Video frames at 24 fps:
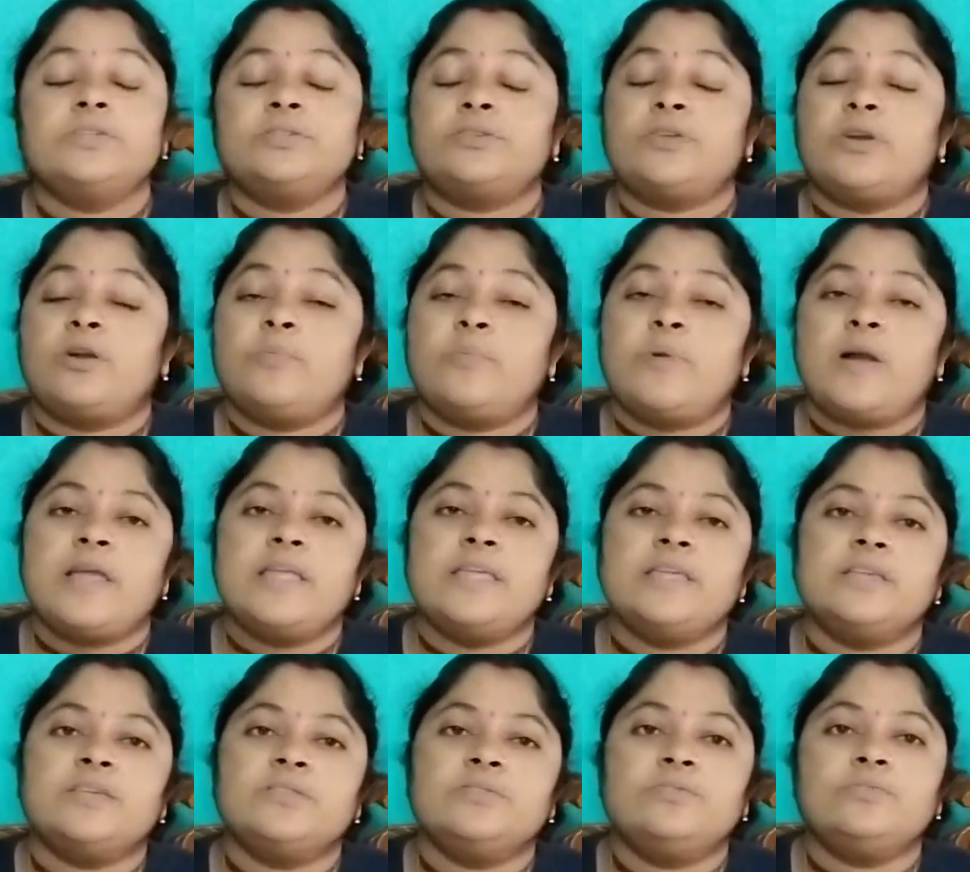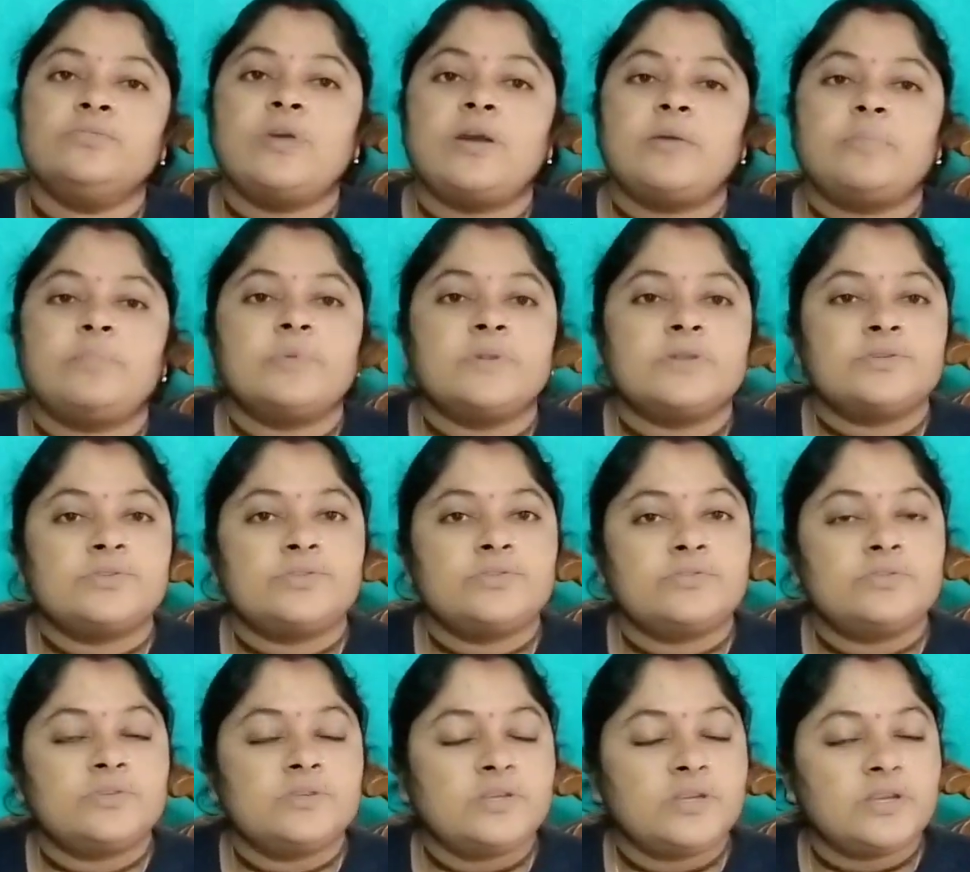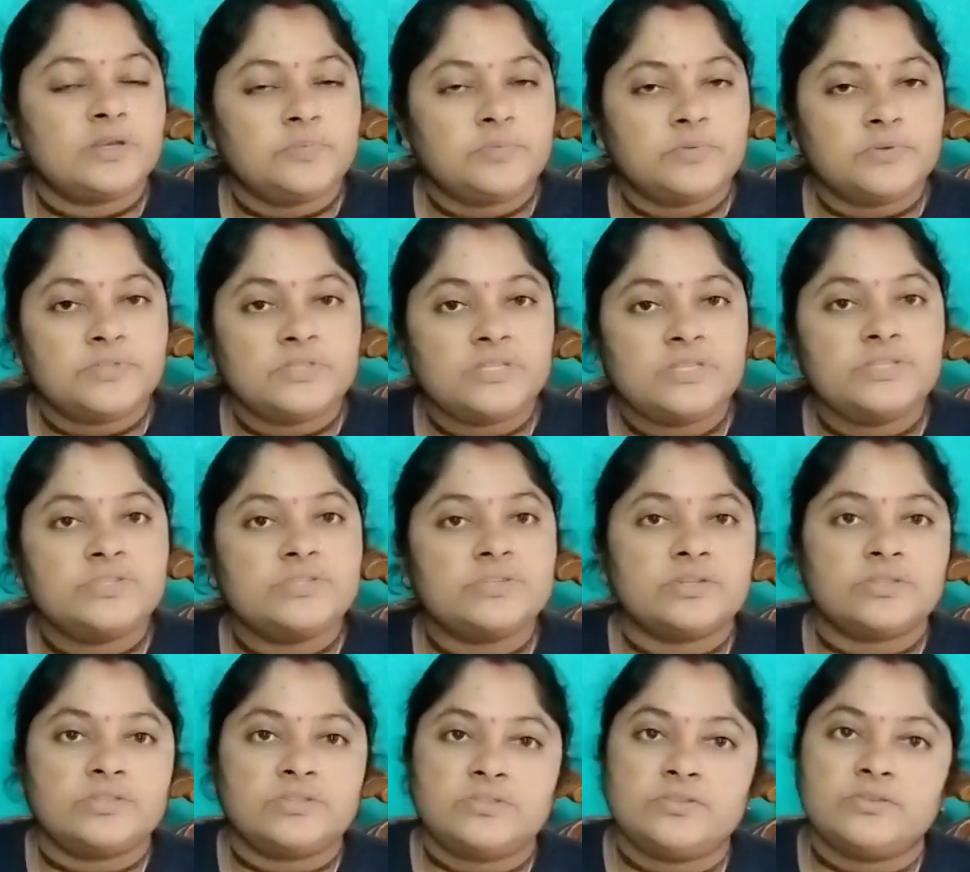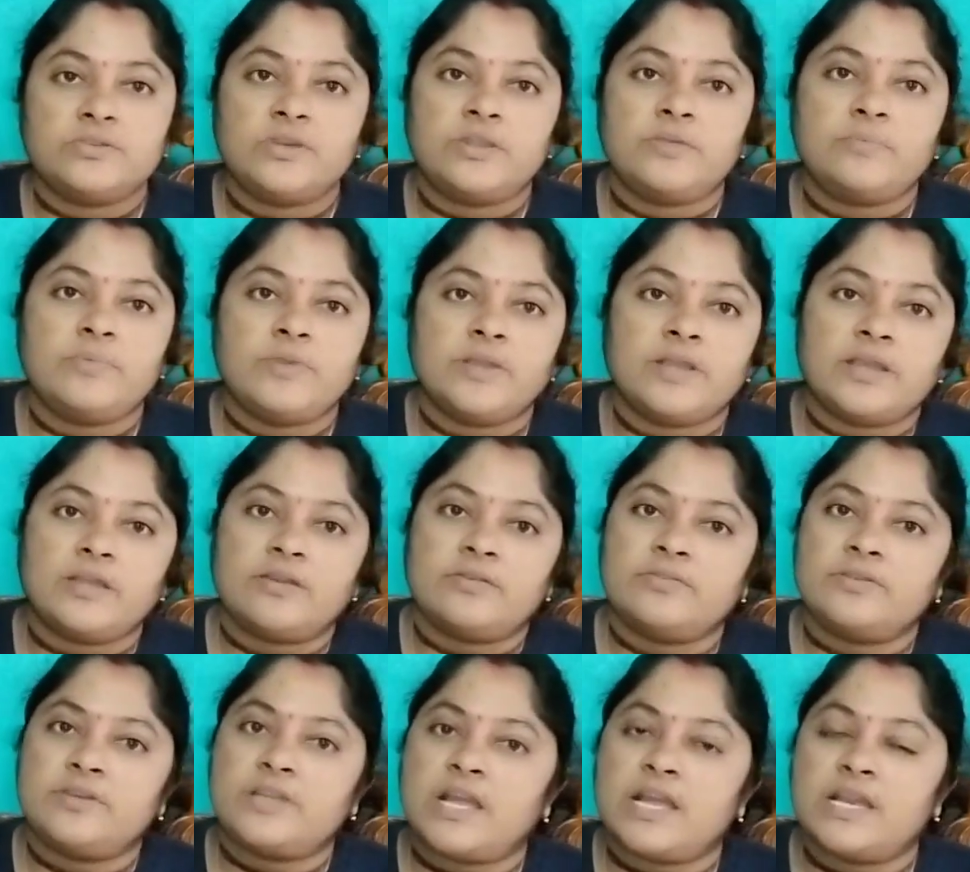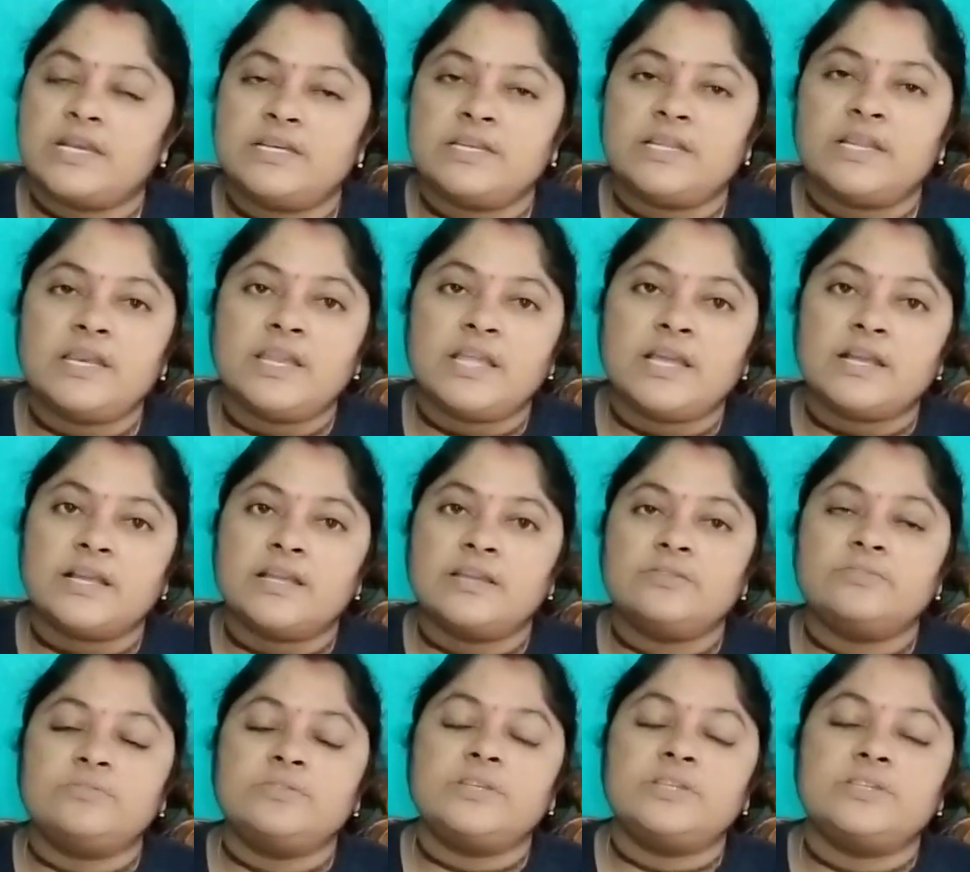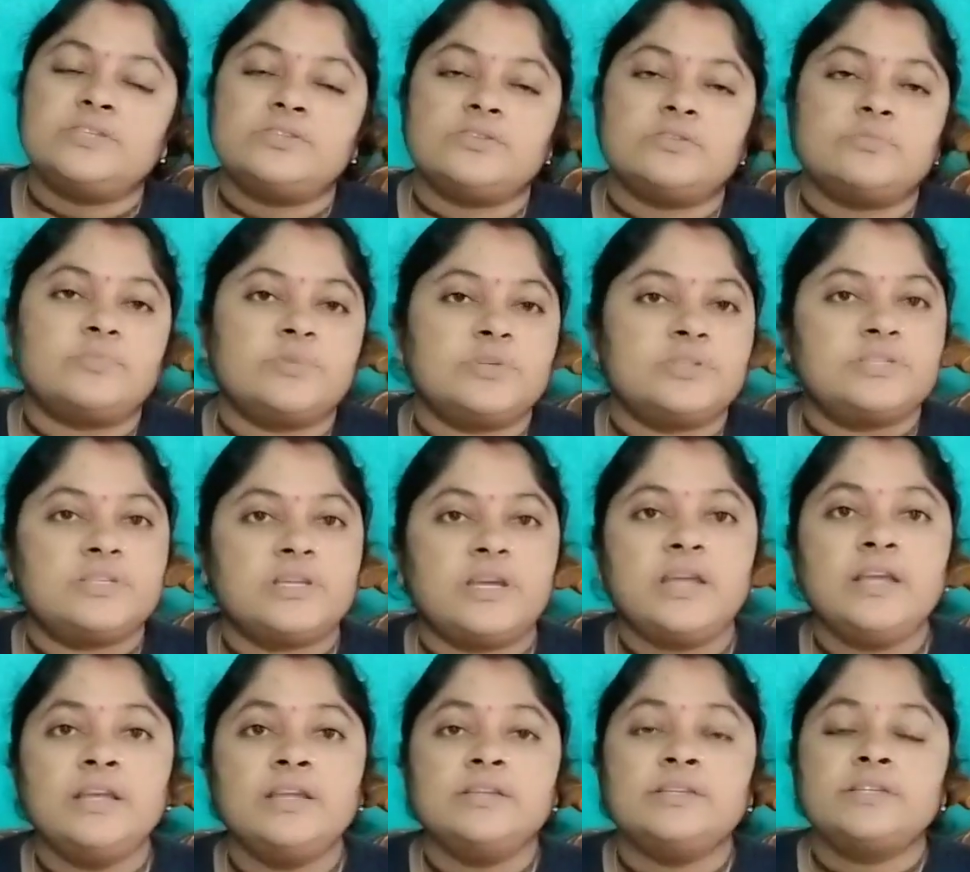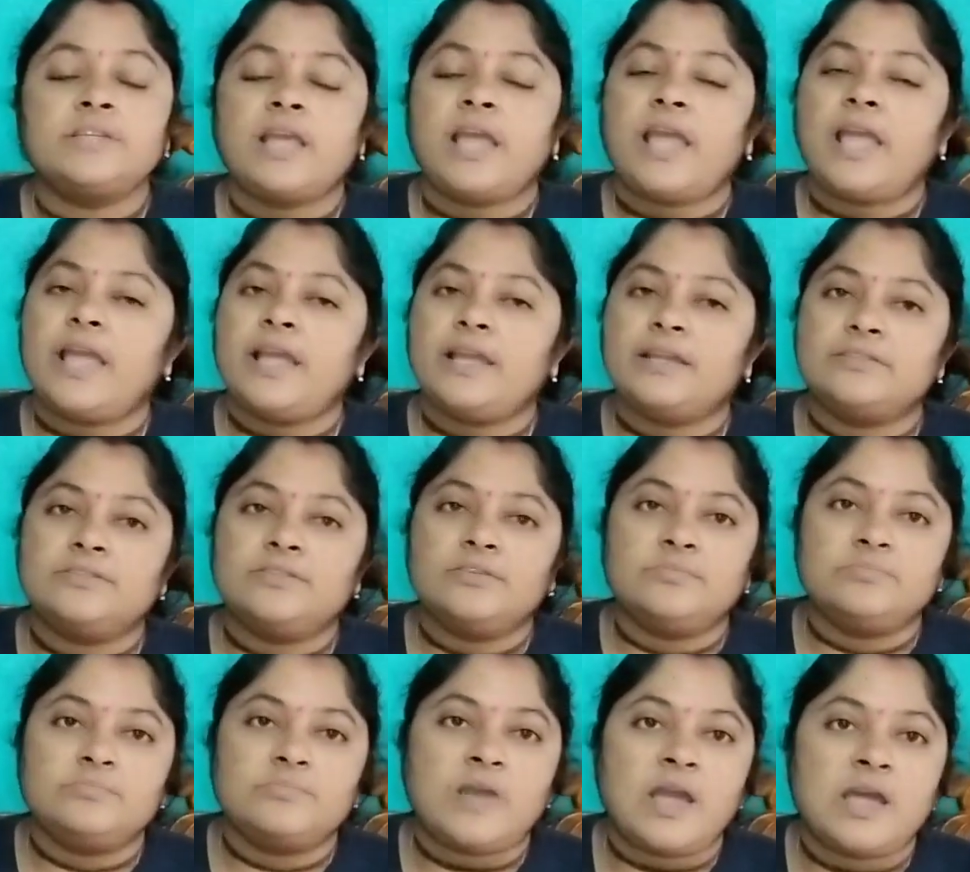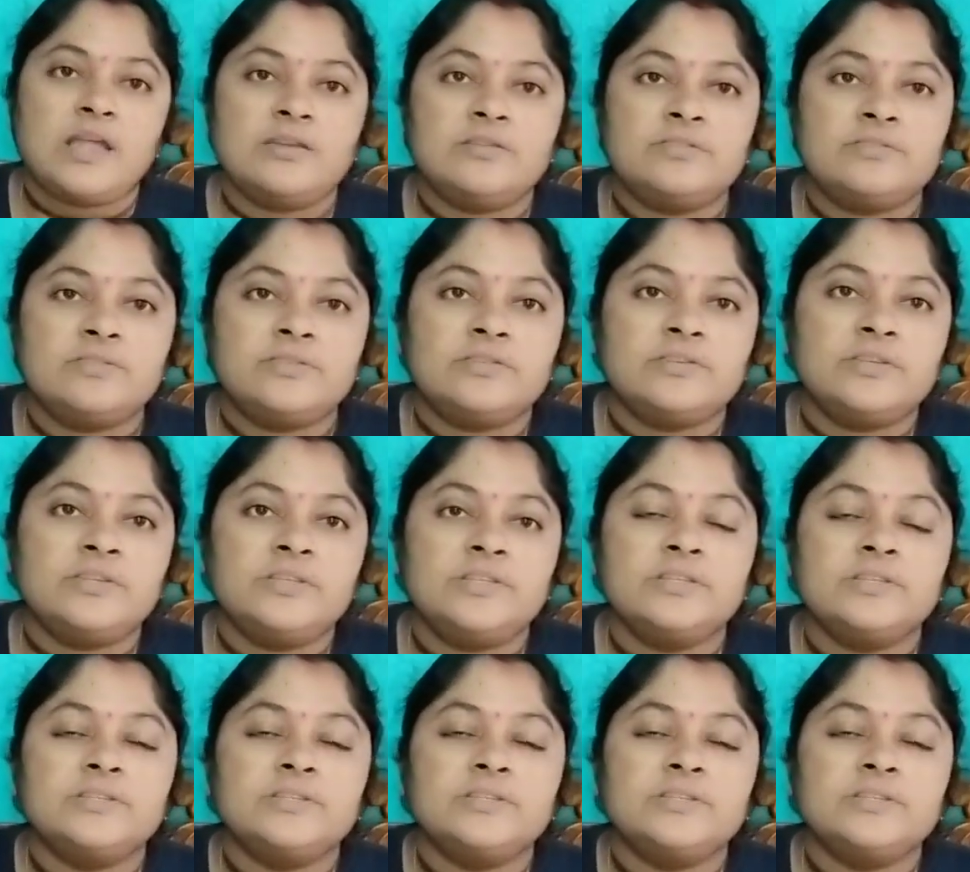সবাই কিন্তু আপনার শরীরের প্রতি যত্ন নেবে কারণ ঠান্ডা লাগানো এই সময়টা একদম ভালো নয়